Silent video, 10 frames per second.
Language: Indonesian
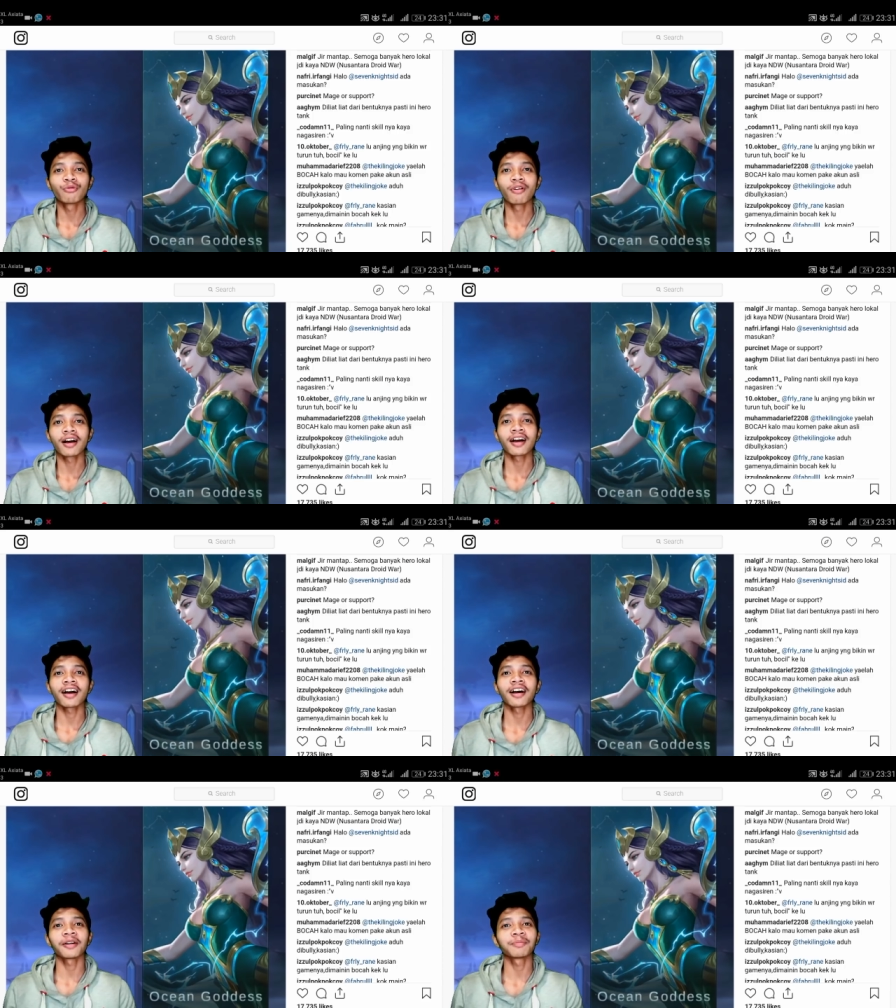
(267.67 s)
gua
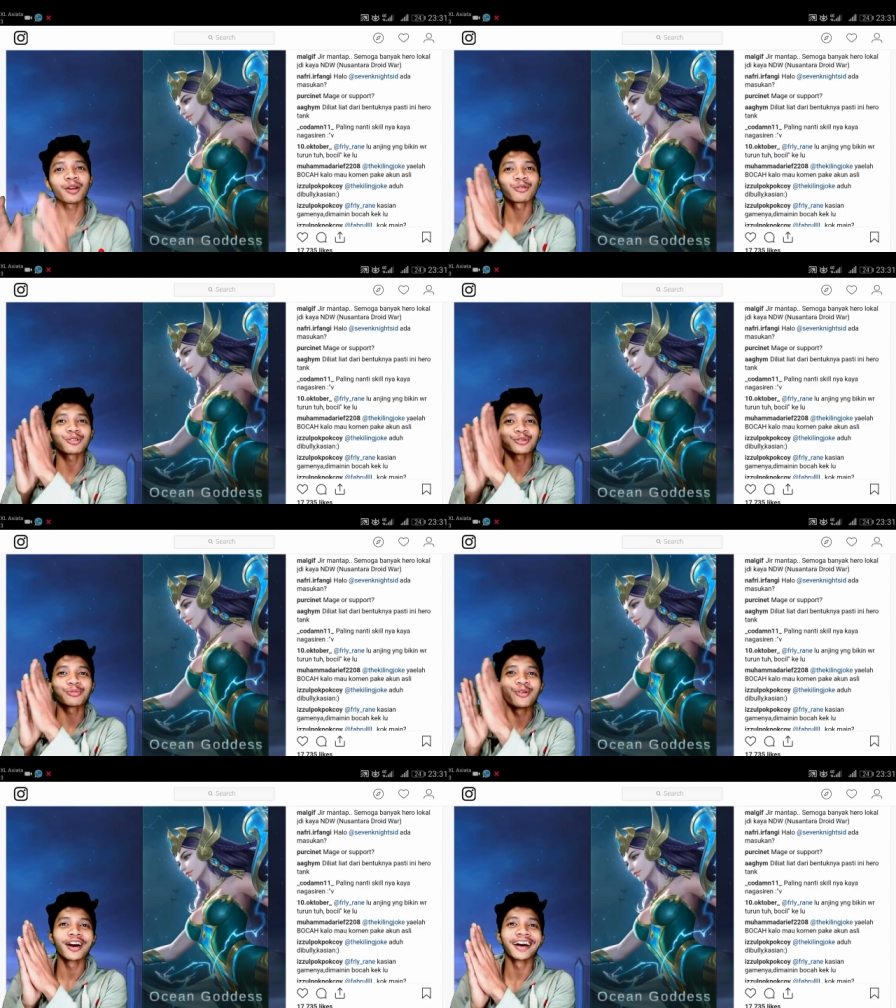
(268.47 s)

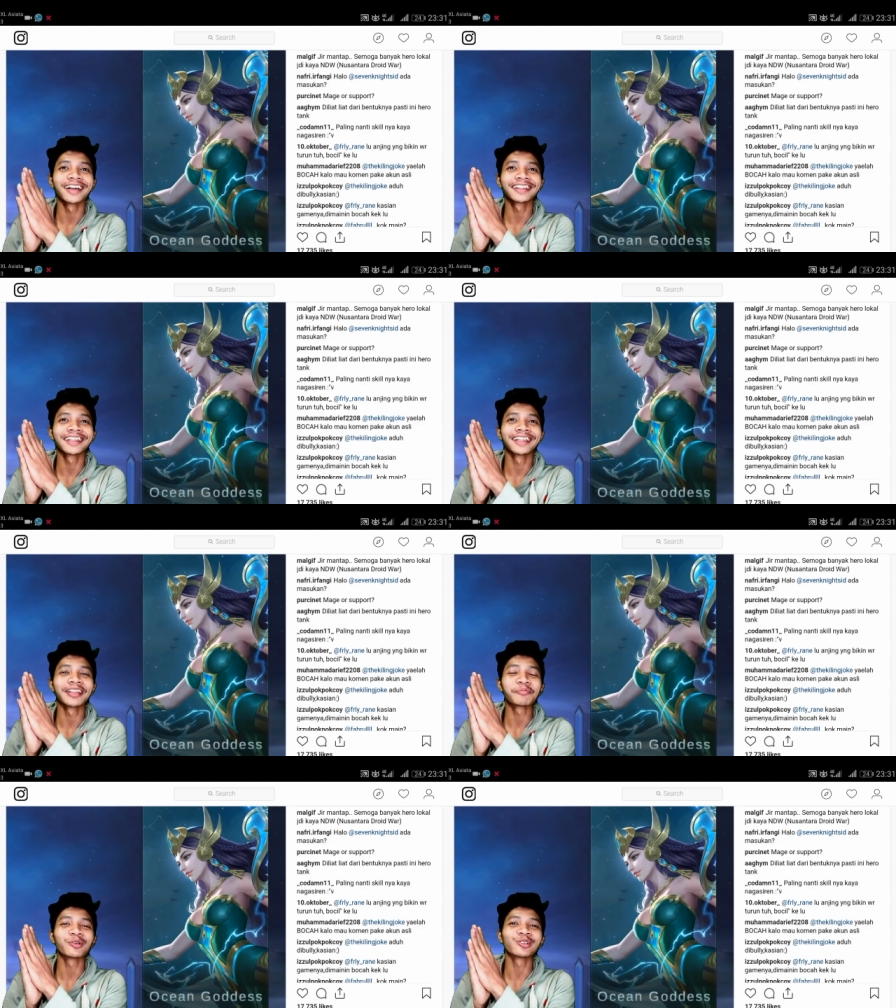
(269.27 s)
aplaus buat
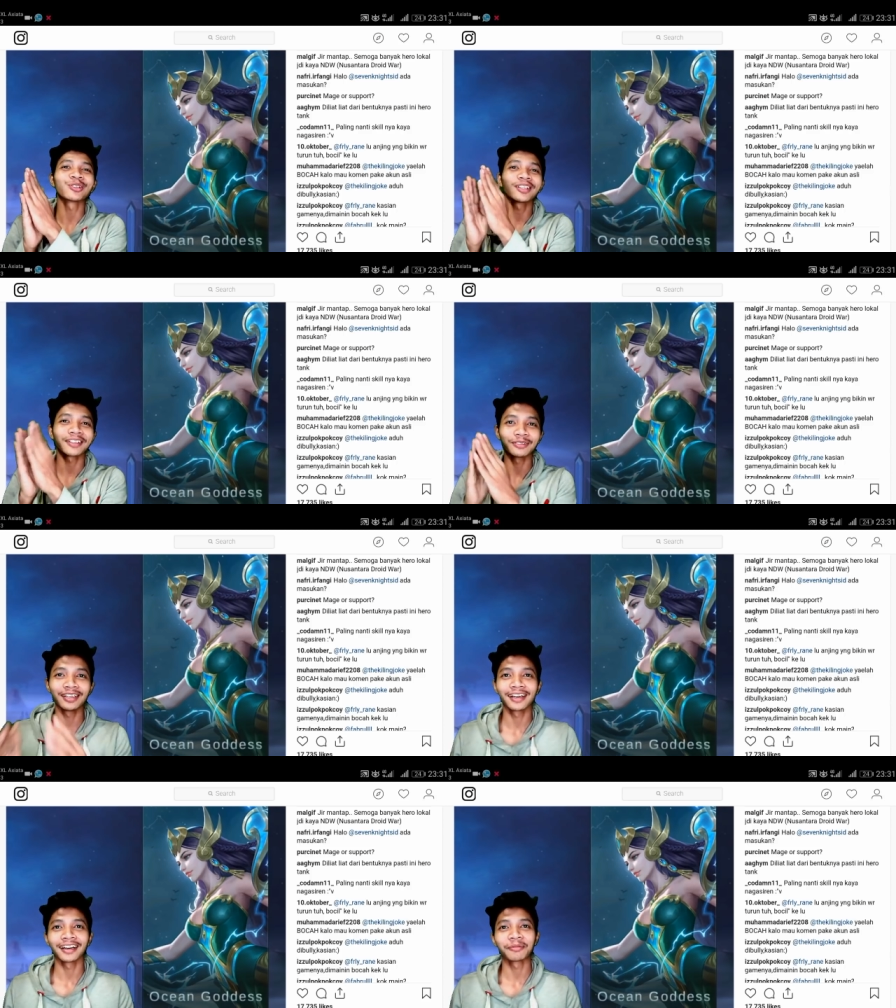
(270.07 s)
Monton yang
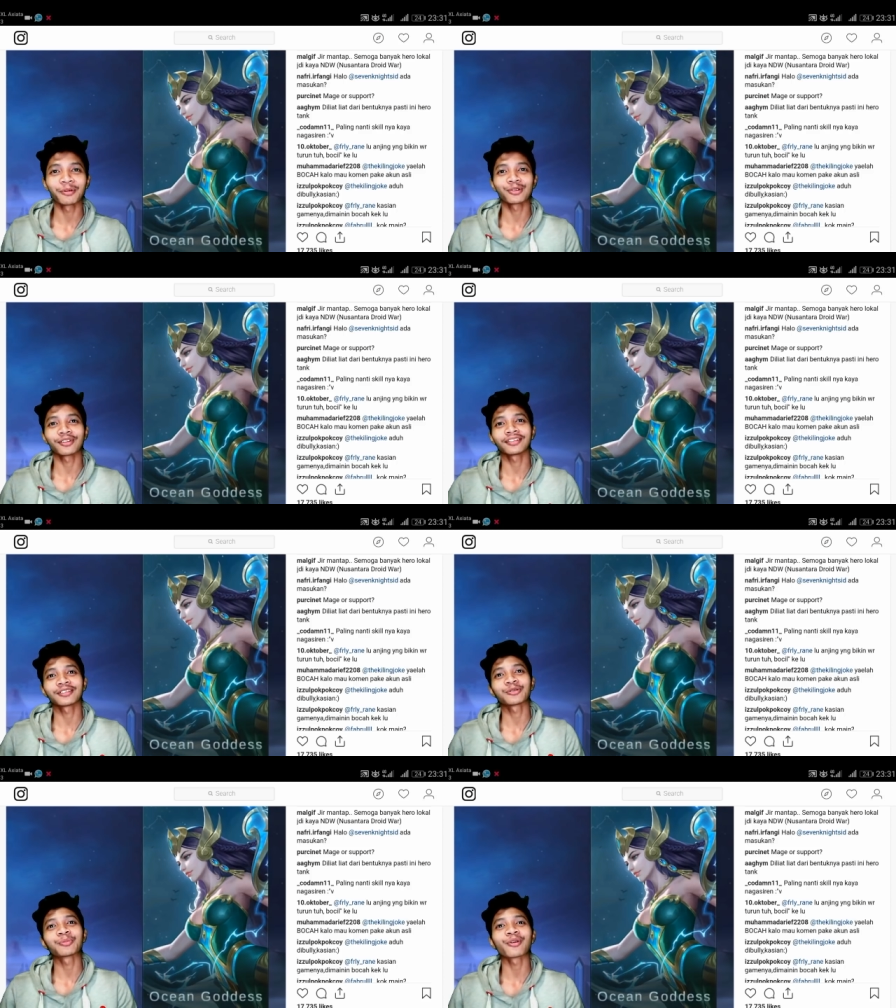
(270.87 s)
udah mau
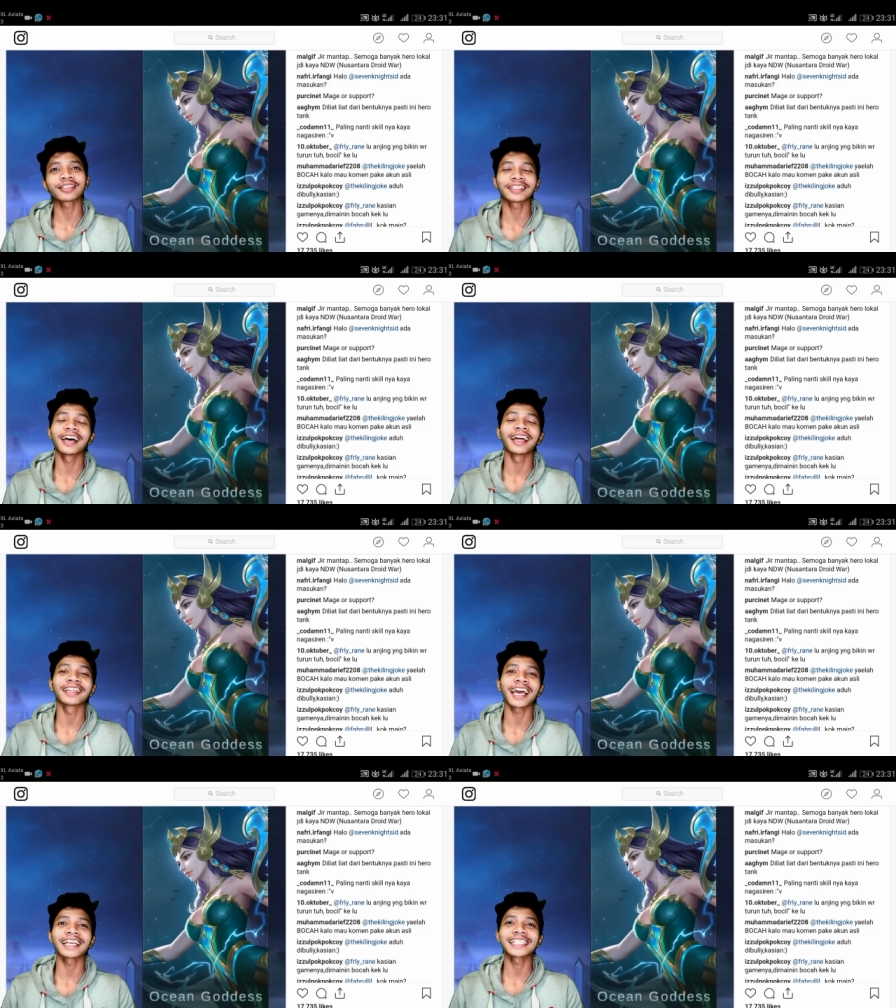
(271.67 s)
support
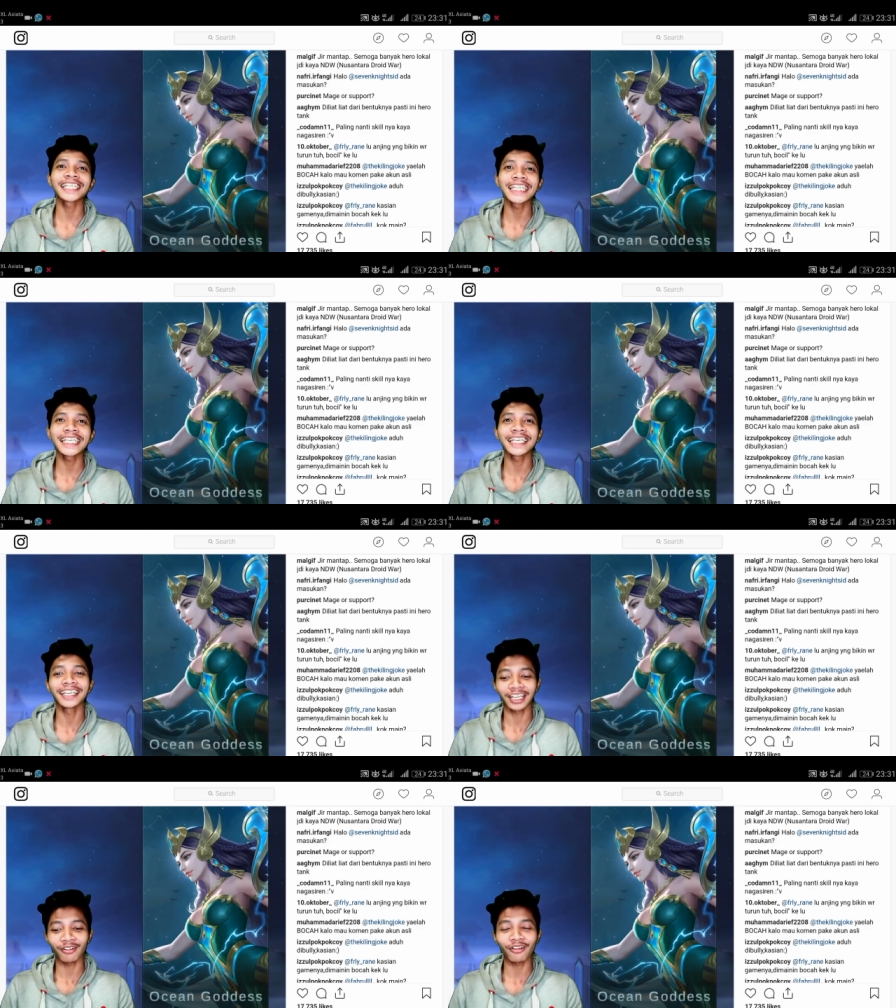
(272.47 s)
dan kasih
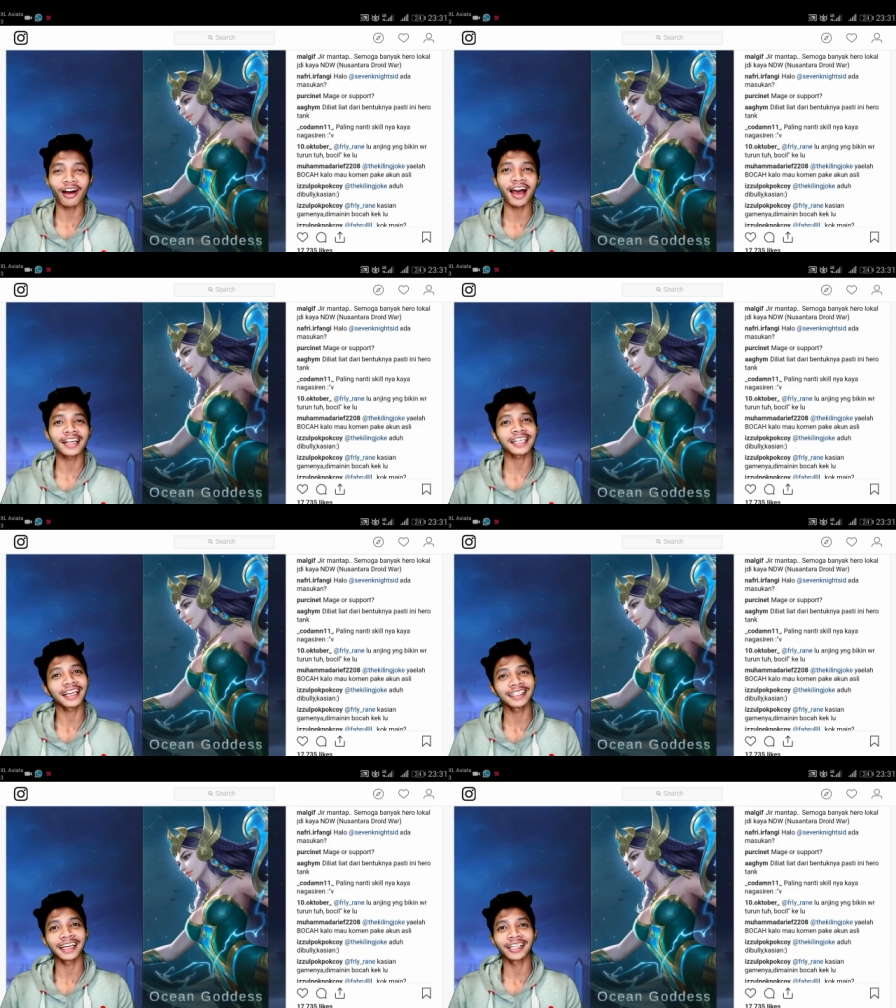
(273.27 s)
hero
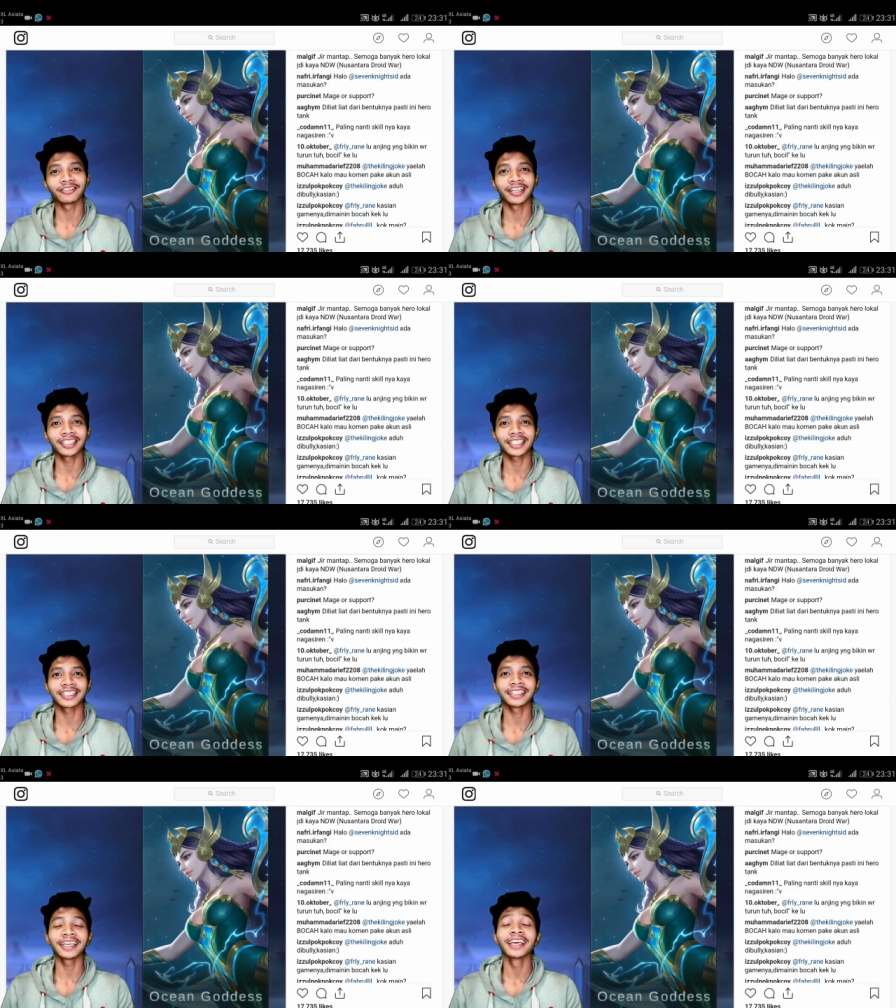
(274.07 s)
asalnya dari Indonesia
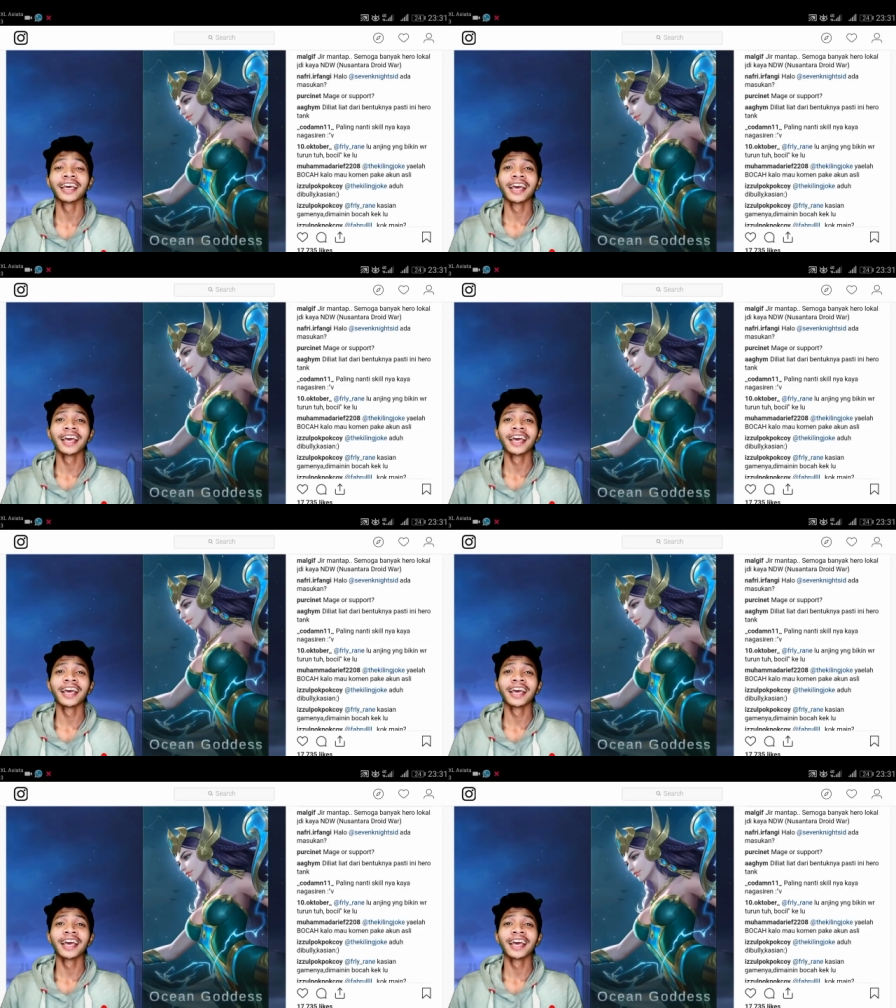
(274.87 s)
jadi